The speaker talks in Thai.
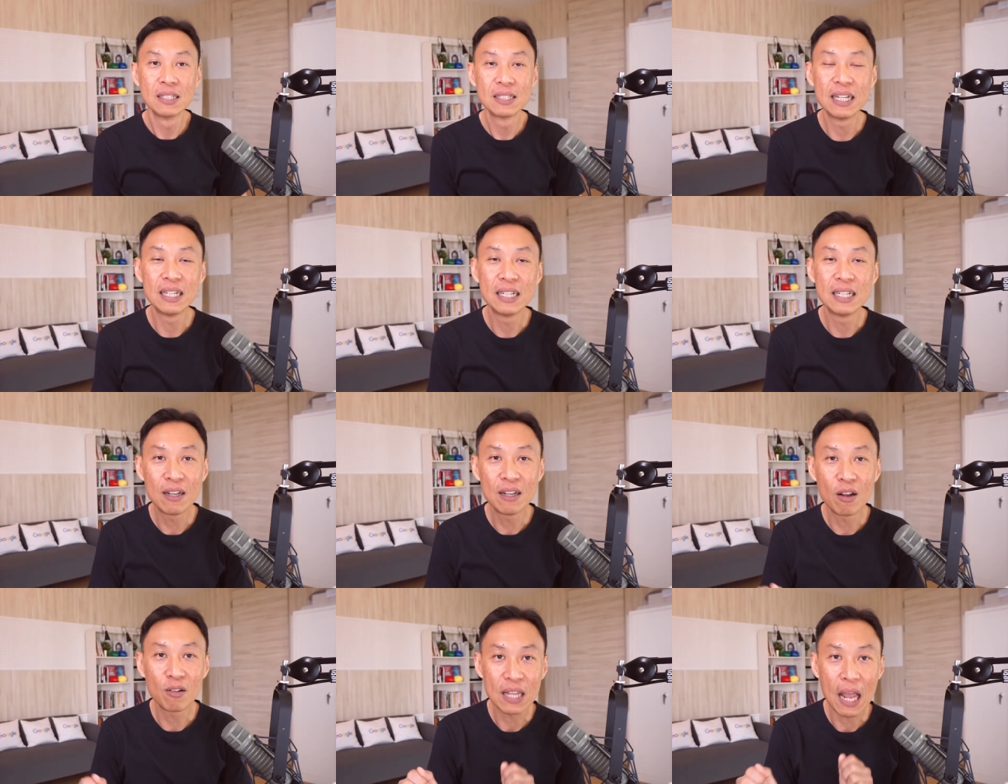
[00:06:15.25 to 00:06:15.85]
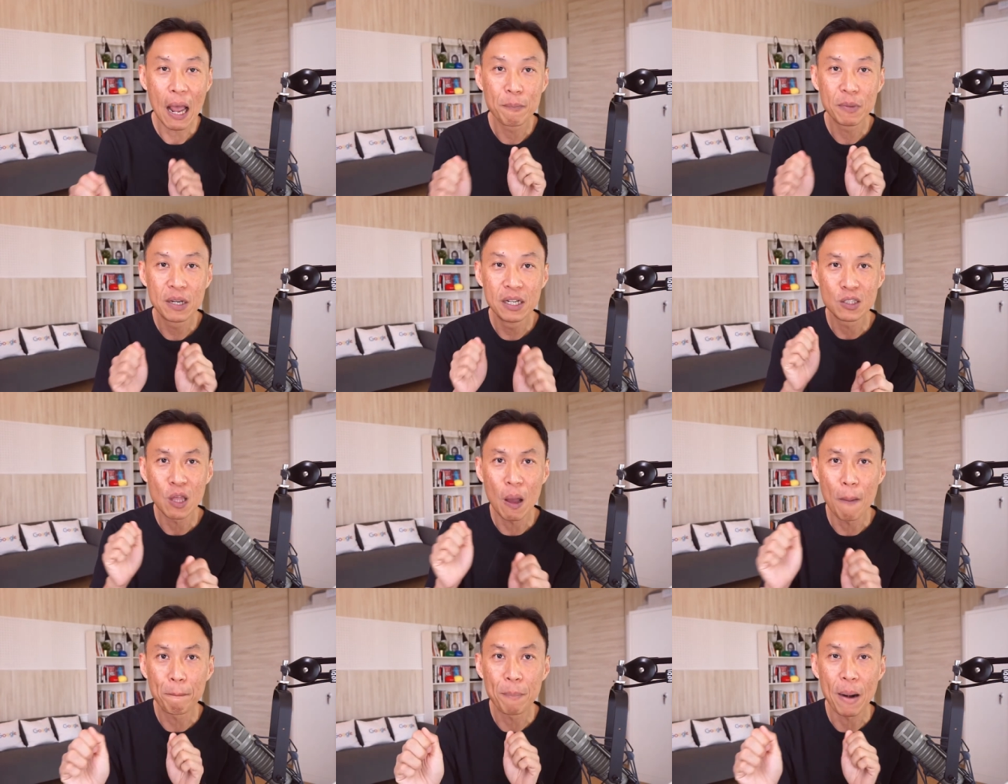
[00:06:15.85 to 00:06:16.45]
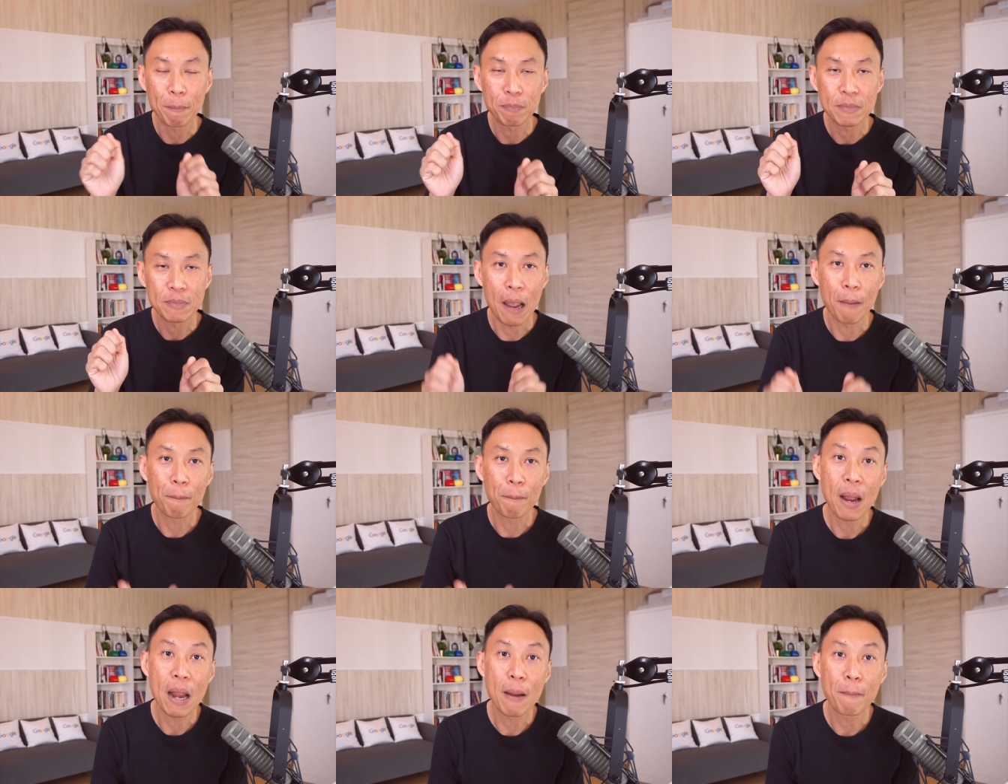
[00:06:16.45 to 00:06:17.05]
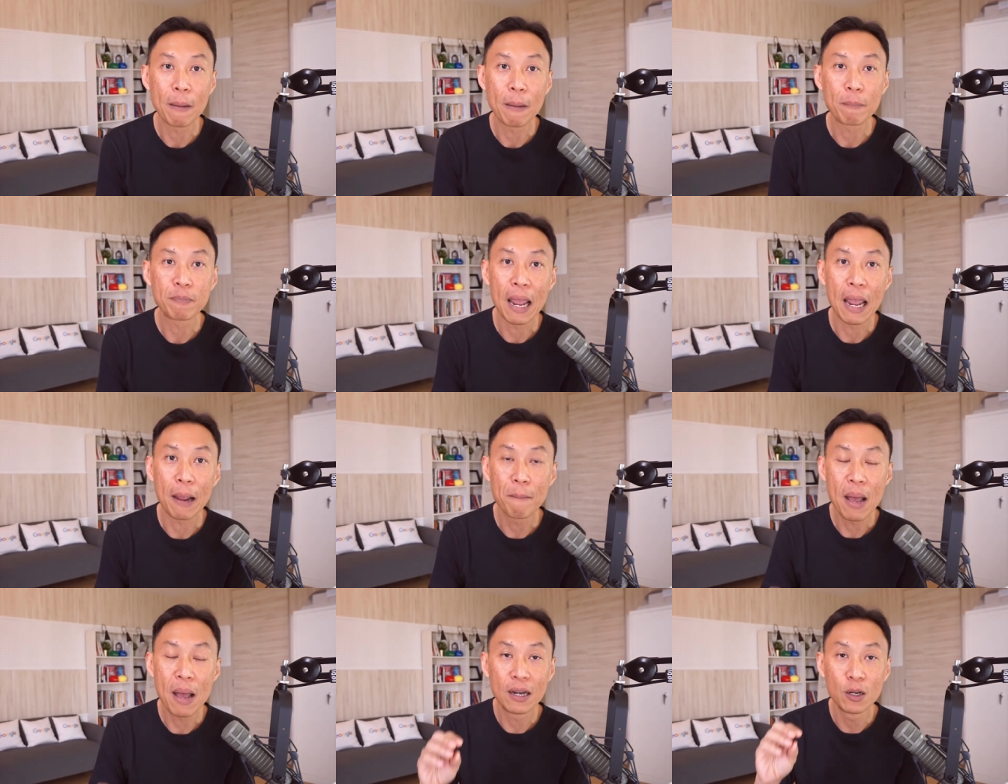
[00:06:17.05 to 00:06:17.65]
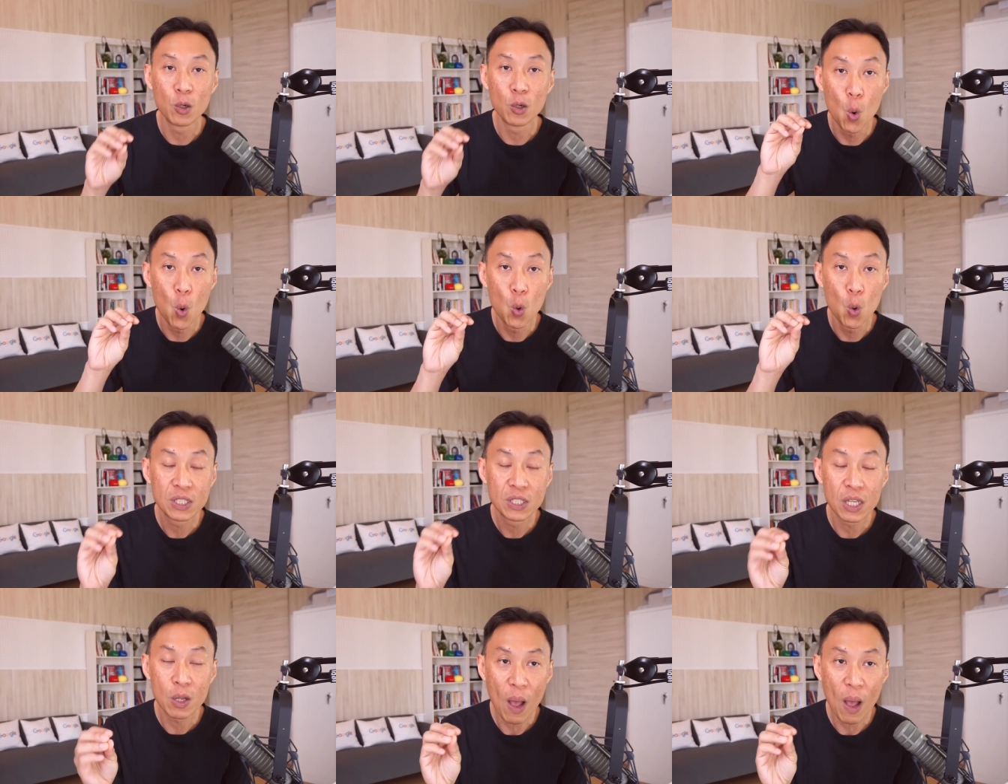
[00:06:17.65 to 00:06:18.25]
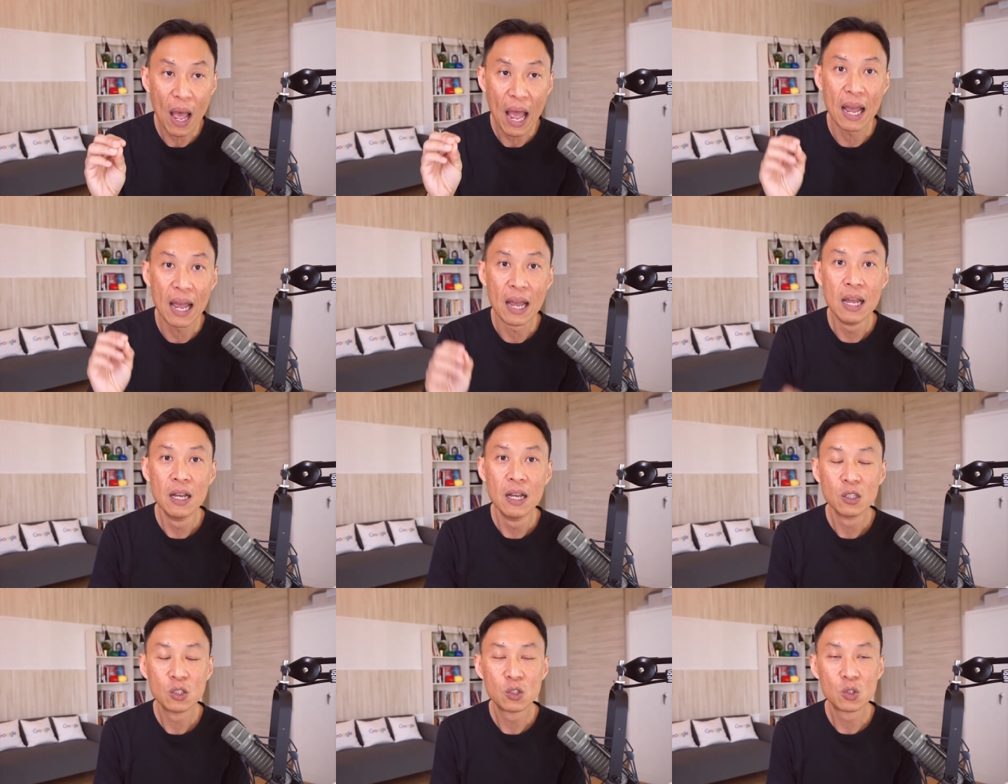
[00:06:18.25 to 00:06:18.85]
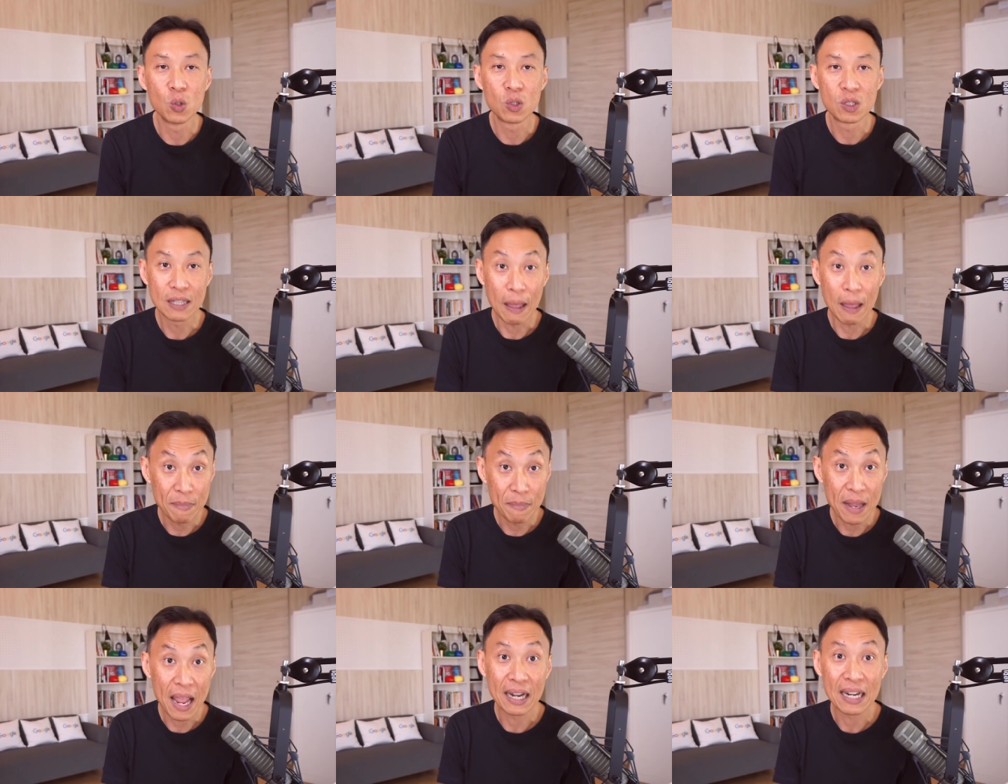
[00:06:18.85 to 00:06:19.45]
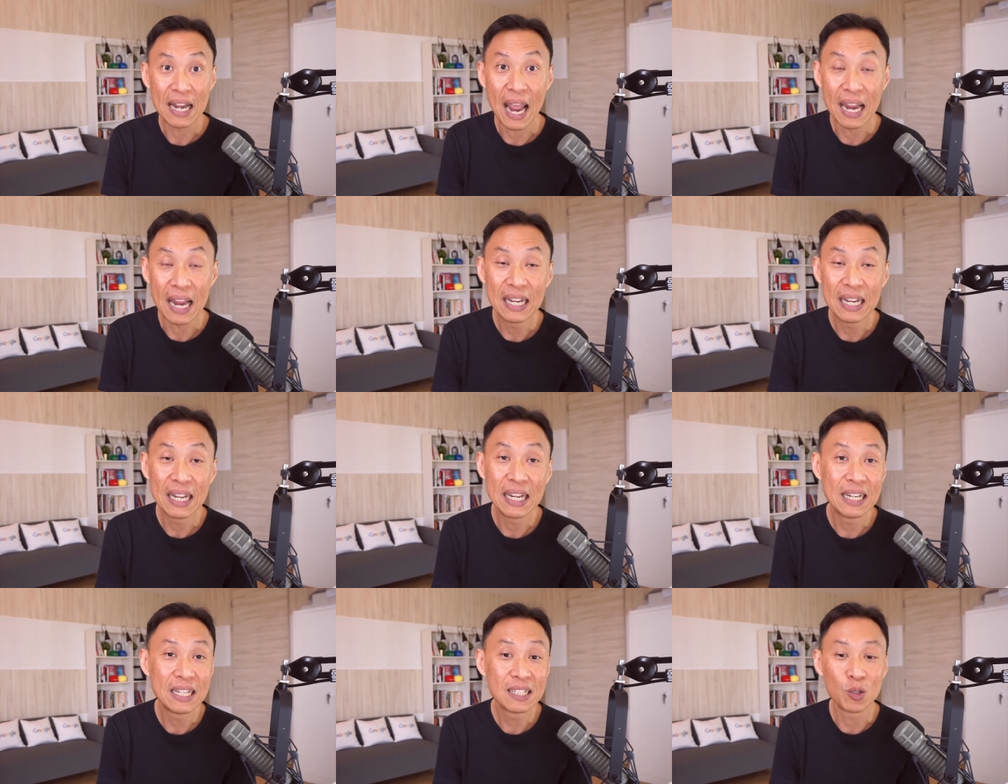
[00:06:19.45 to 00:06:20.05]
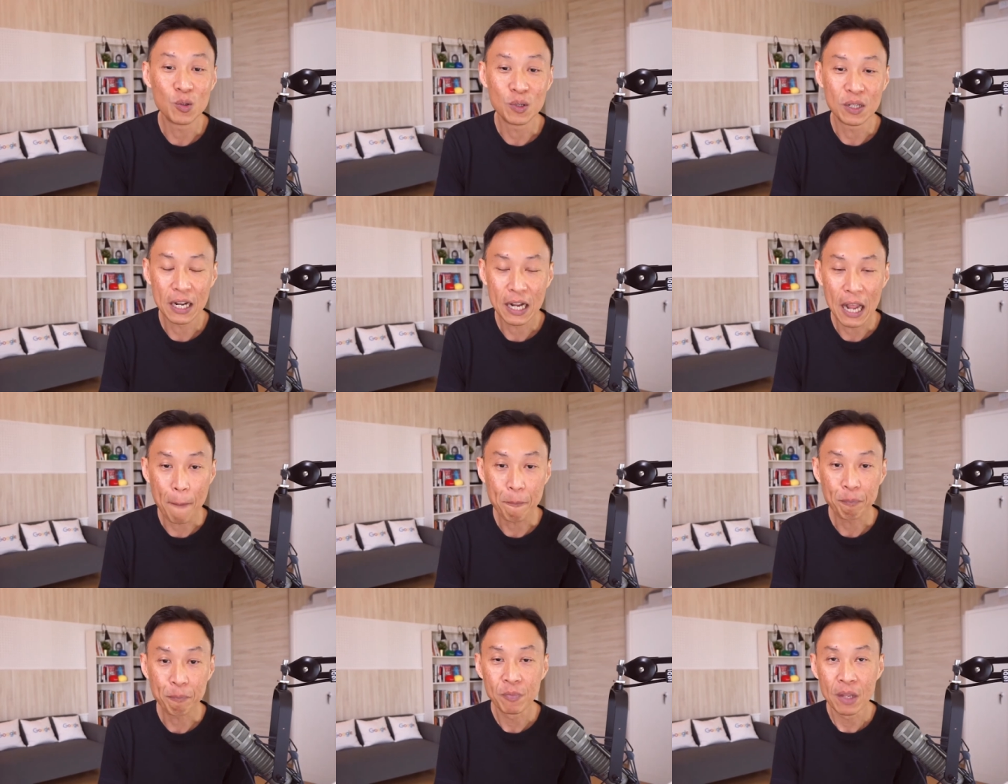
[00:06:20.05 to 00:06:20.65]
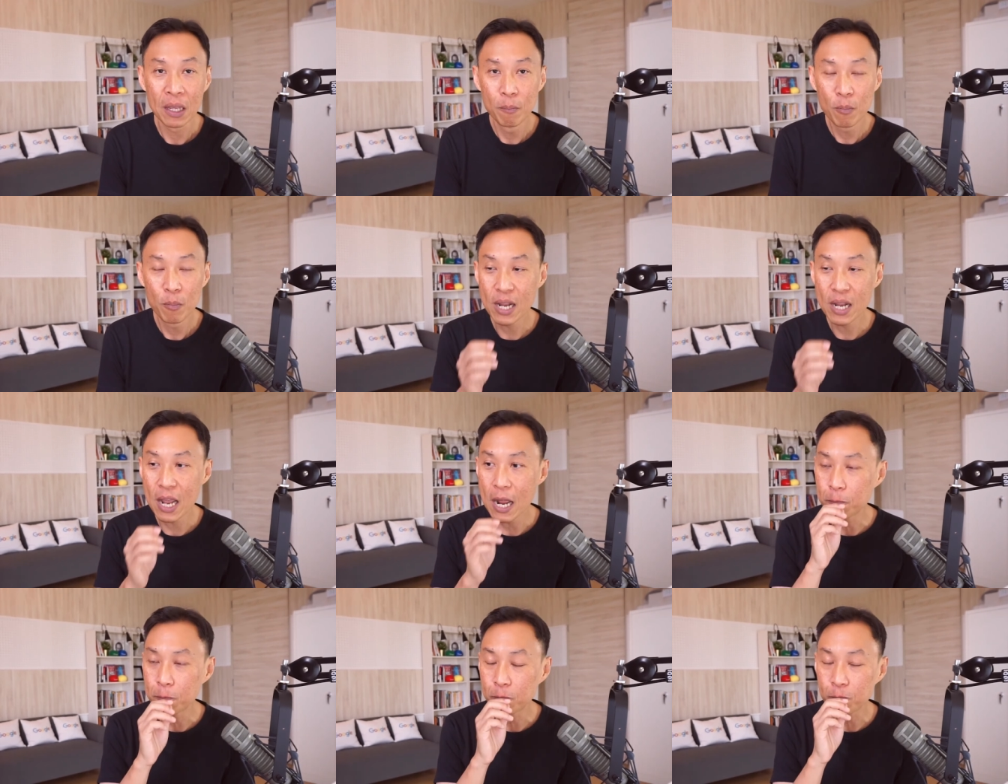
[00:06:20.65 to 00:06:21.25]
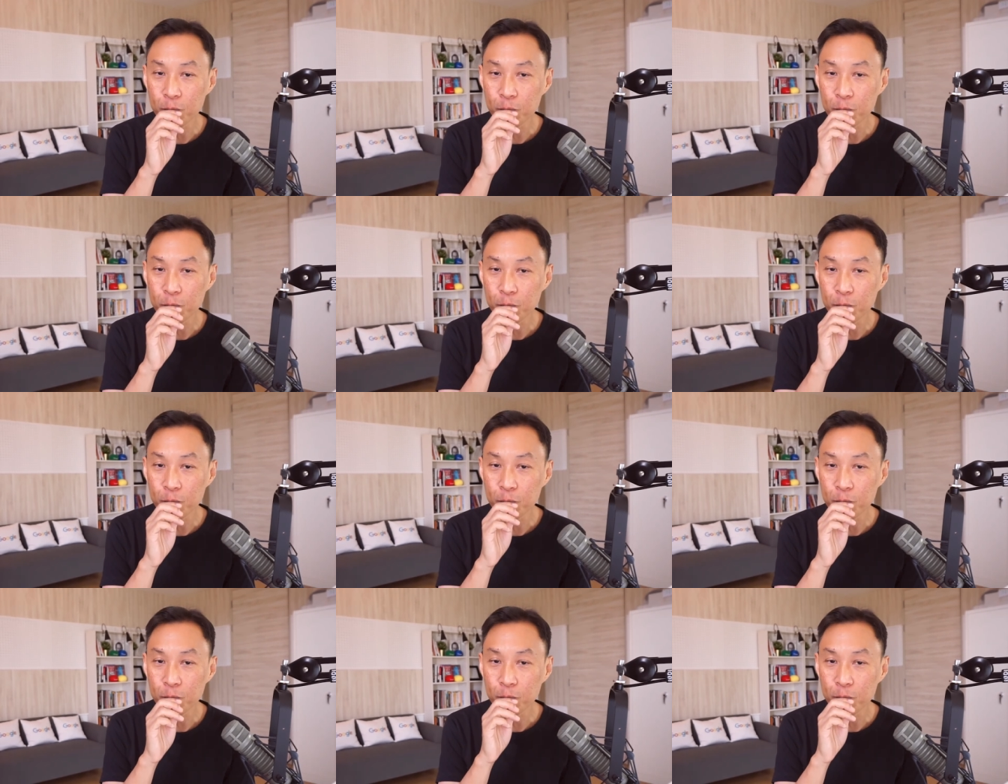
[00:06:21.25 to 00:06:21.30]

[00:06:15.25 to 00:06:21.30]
สิ่งที่ต้องทำคือต้องปรับแต่งไปปรับแต่งมาดูซิว่าจุดตำแหน่งไหนดีที่สุดนะครับเพราะงั้น